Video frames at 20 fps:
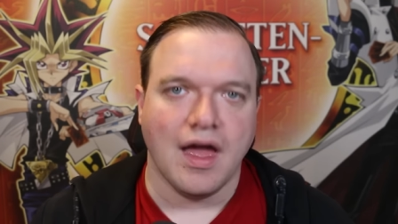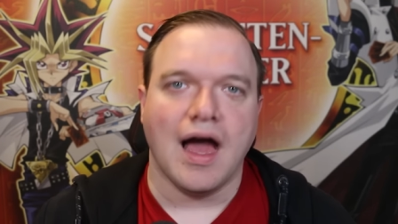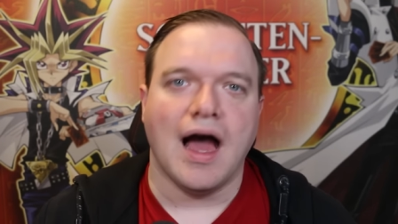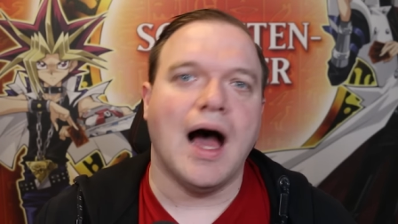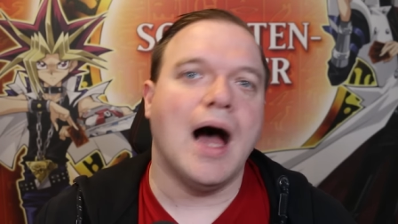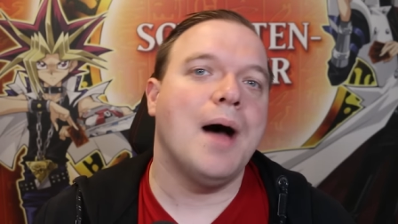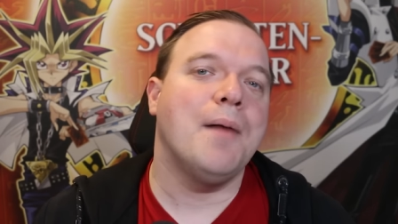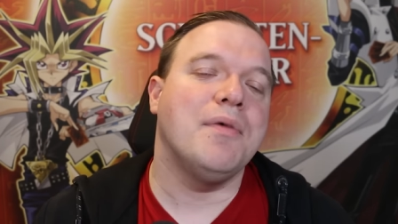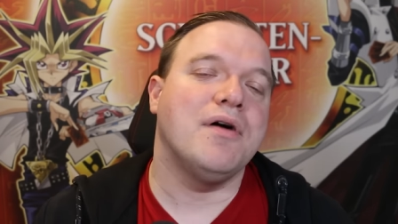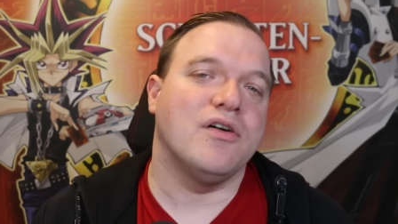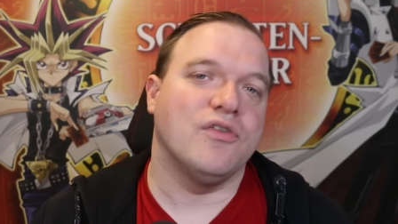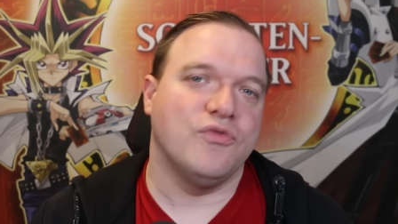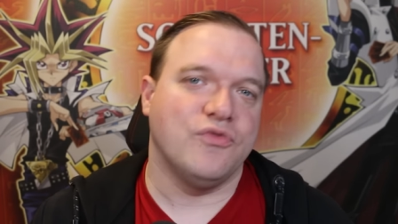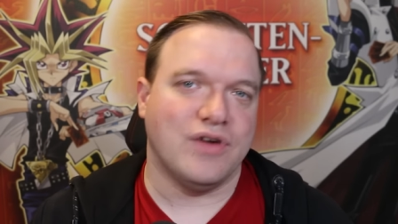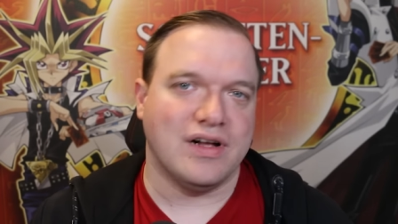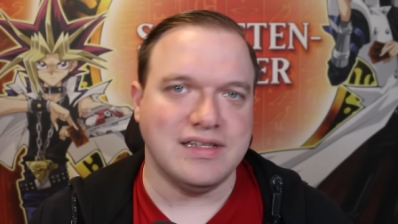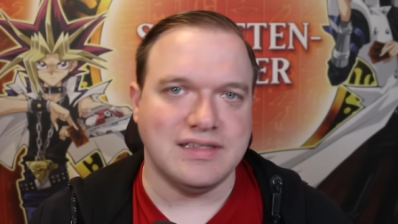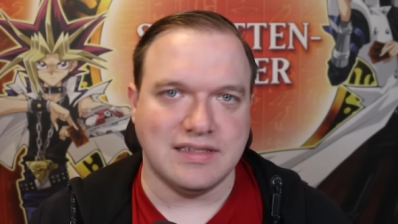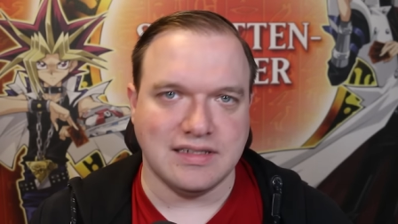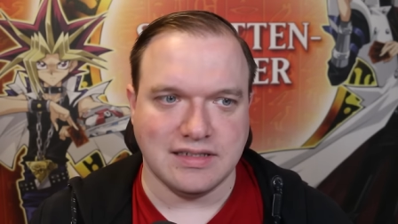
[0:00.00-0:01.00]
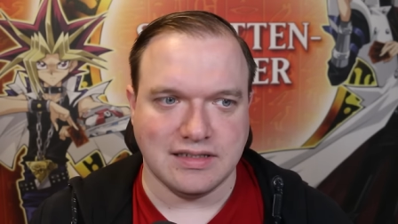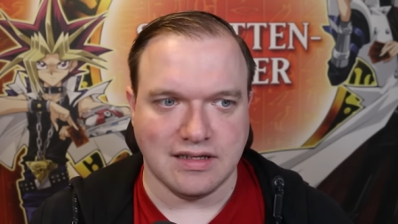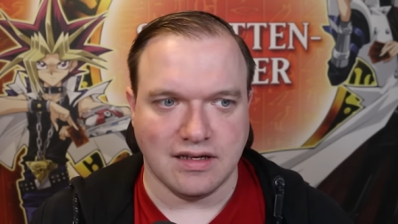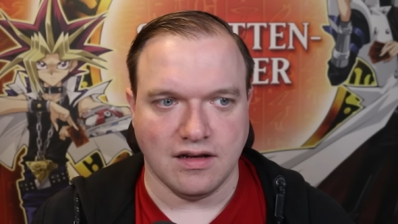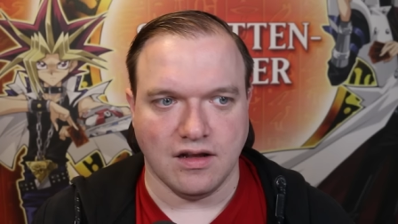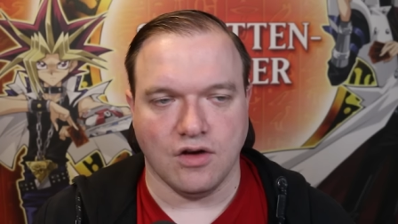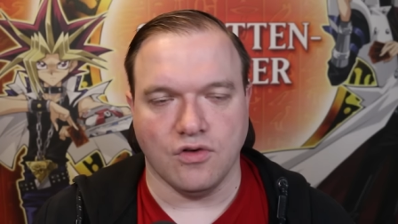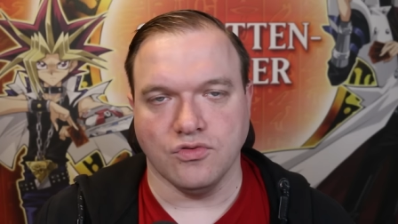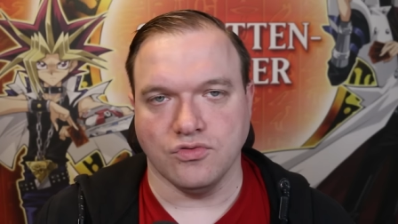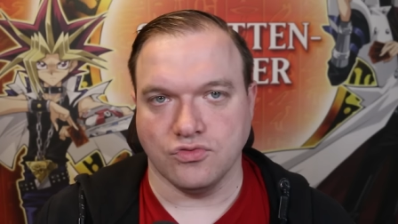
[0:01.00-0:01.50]
Aber falls ich
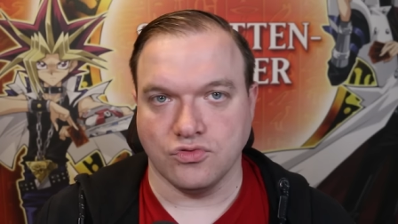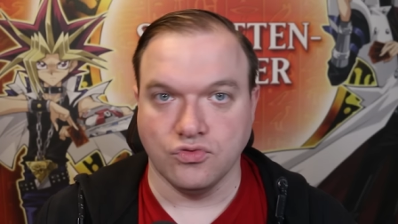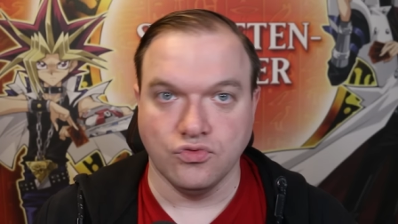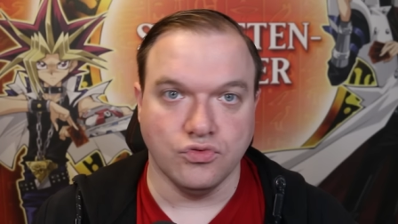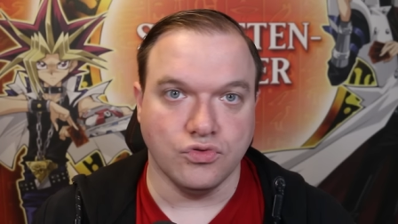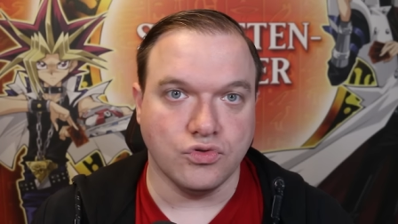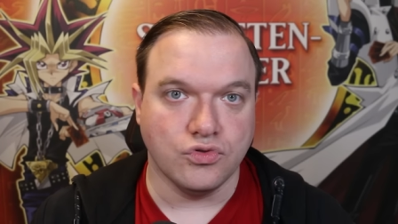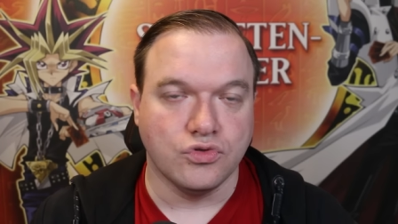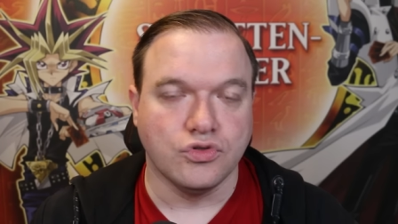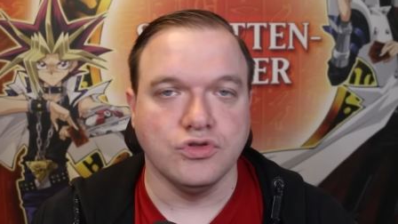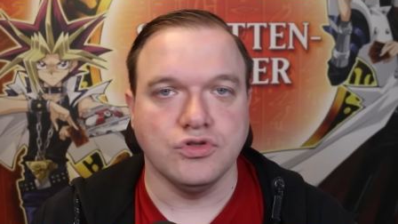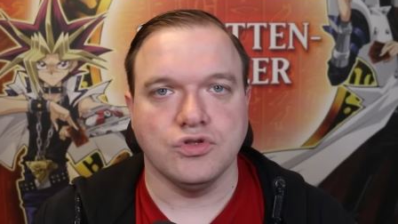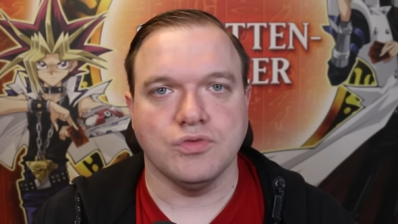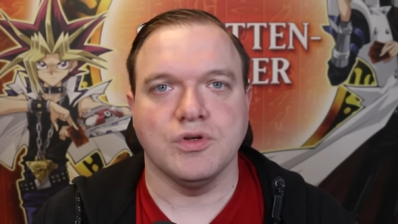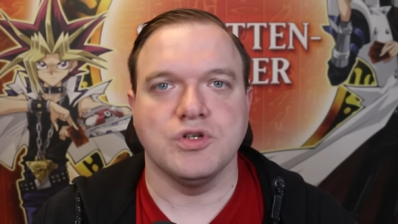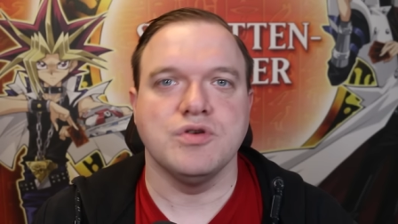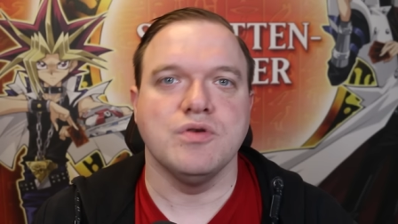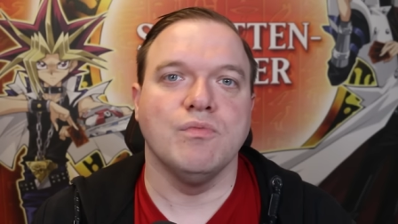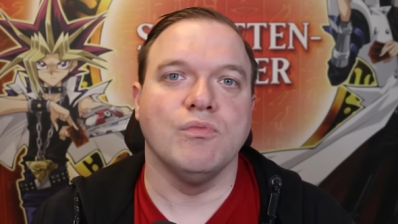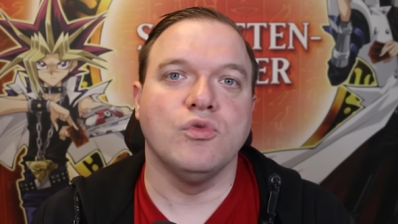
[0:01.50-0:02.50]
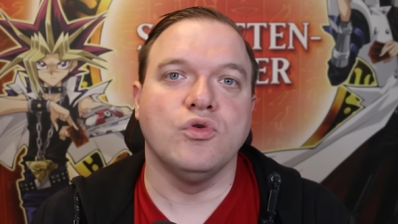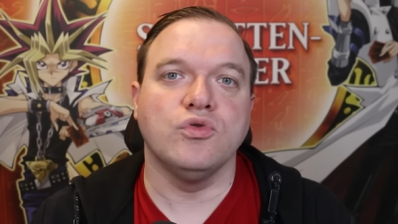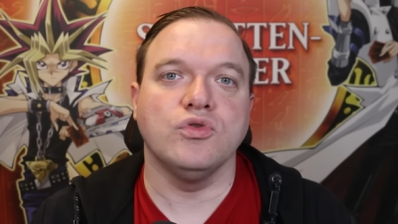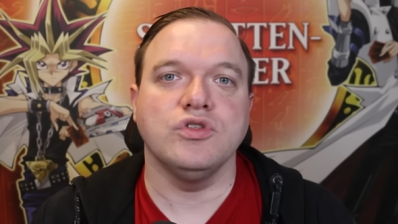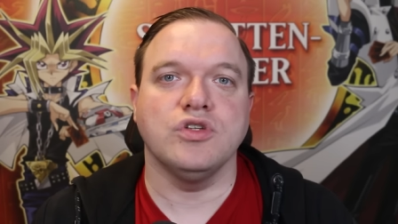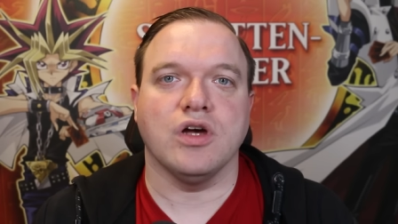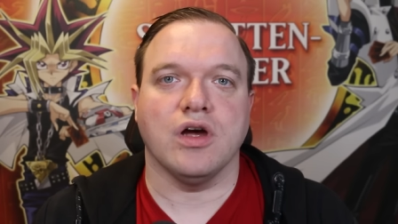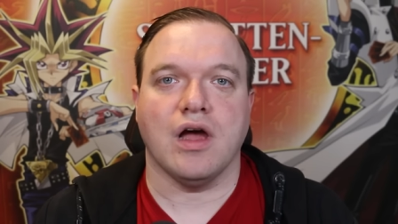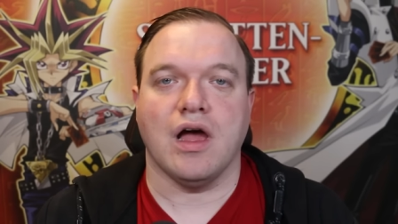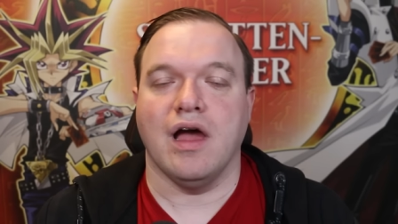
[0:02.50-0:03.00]
dann aus gutem Grund zum Beispiel
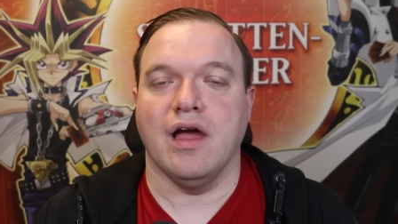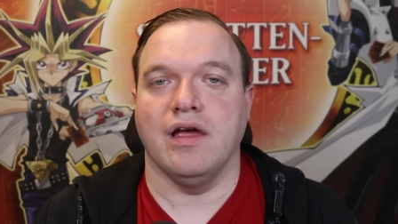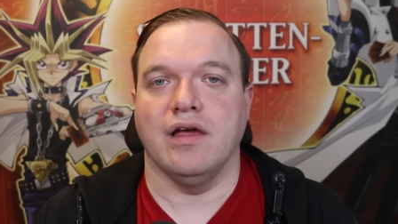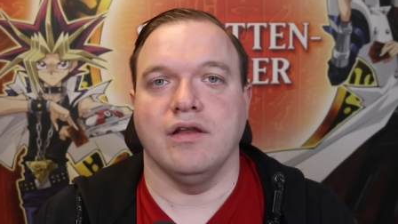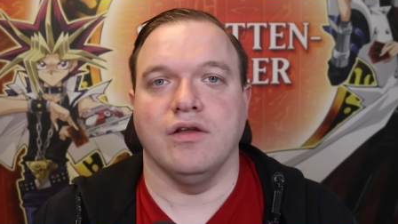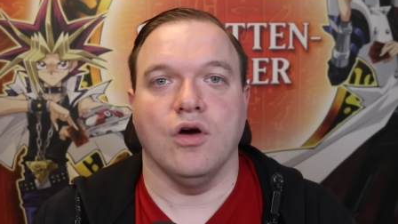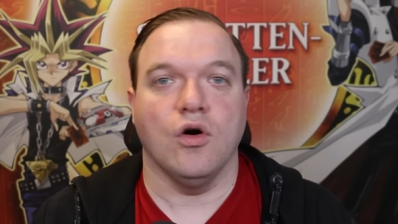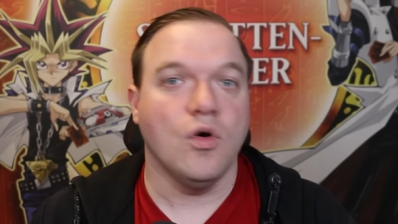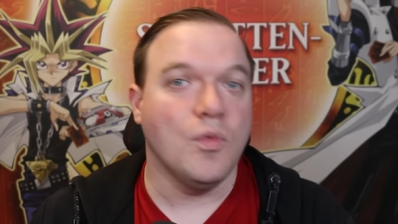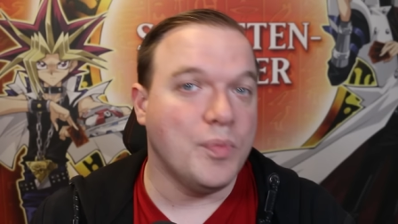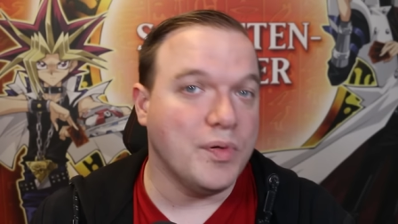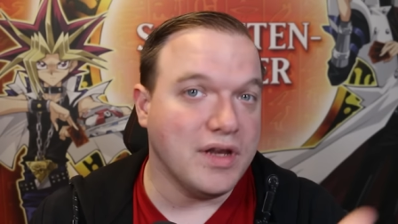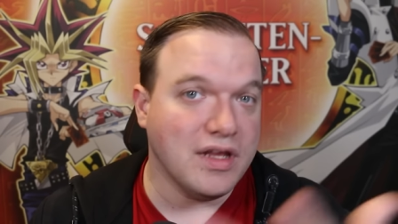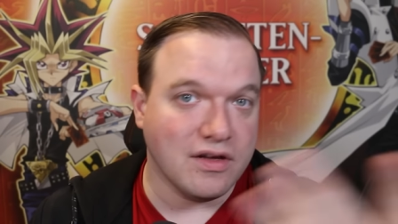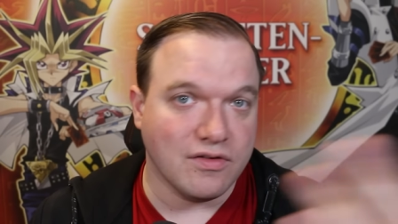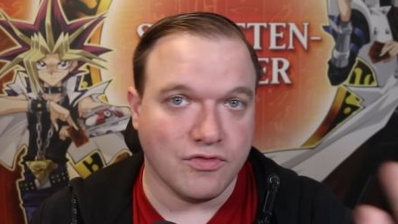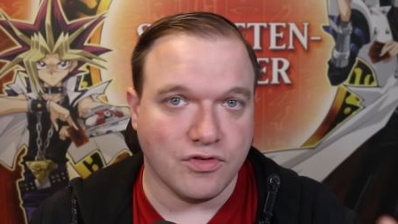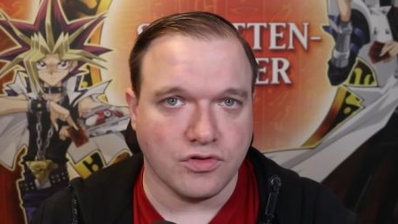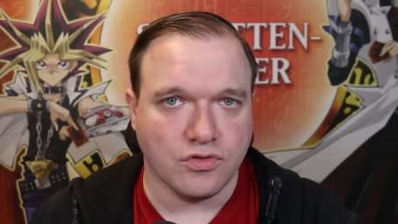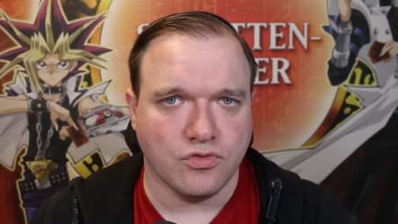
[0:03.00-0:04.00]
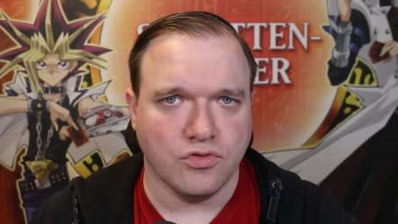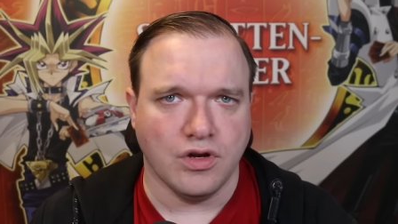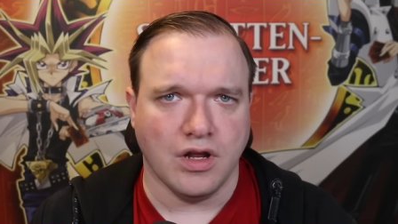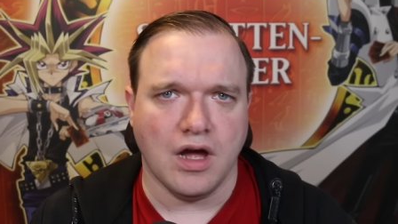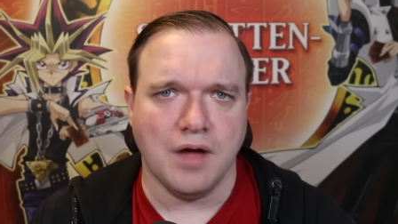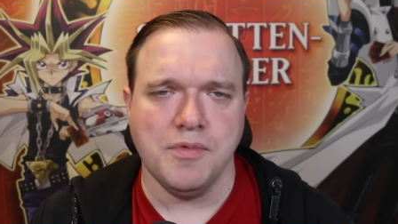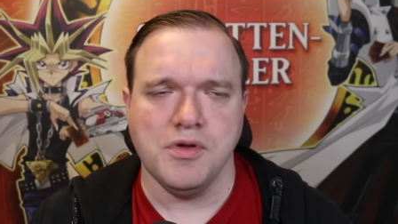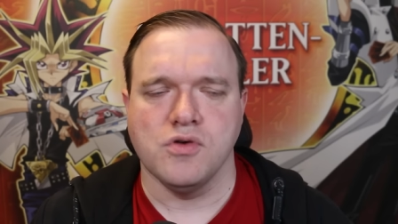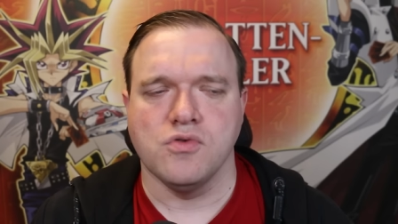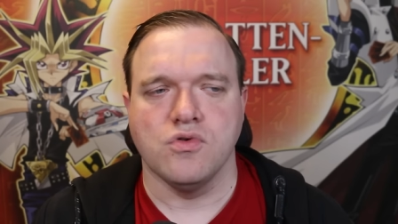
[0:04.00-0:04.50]
Montag ein Opening von
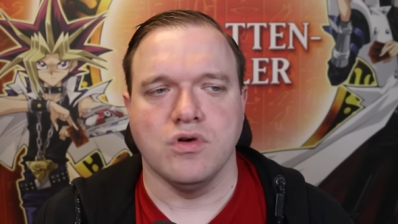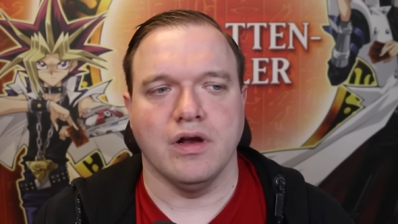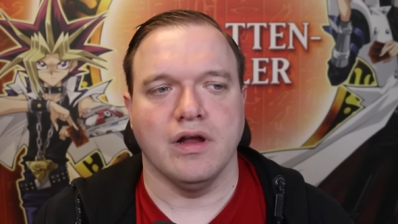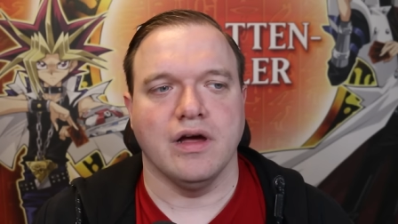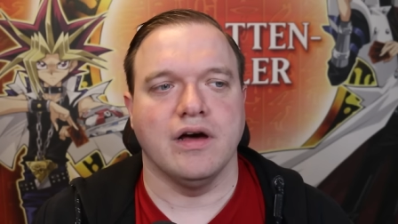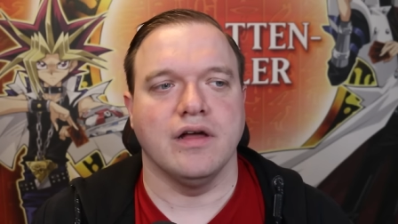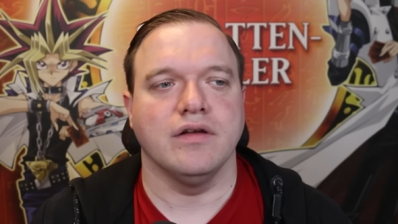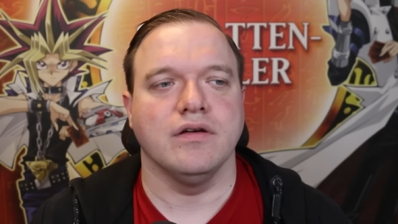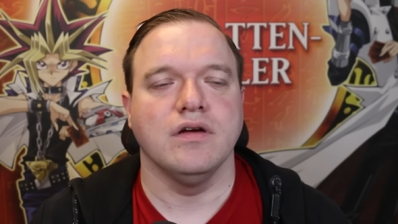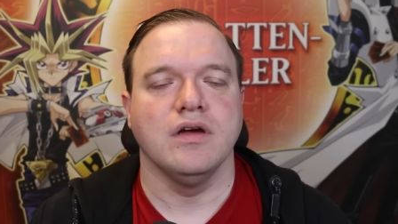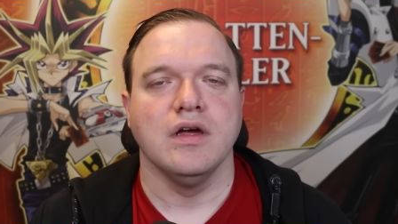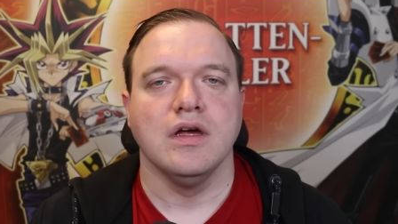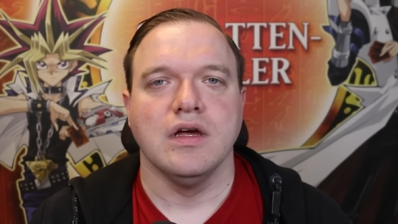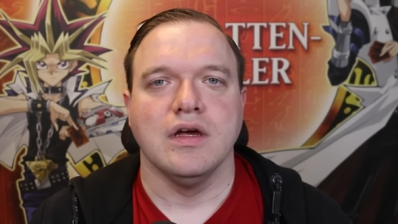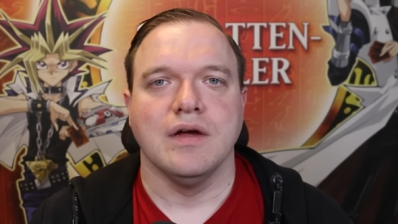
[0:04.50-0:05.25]
Konami hochlade,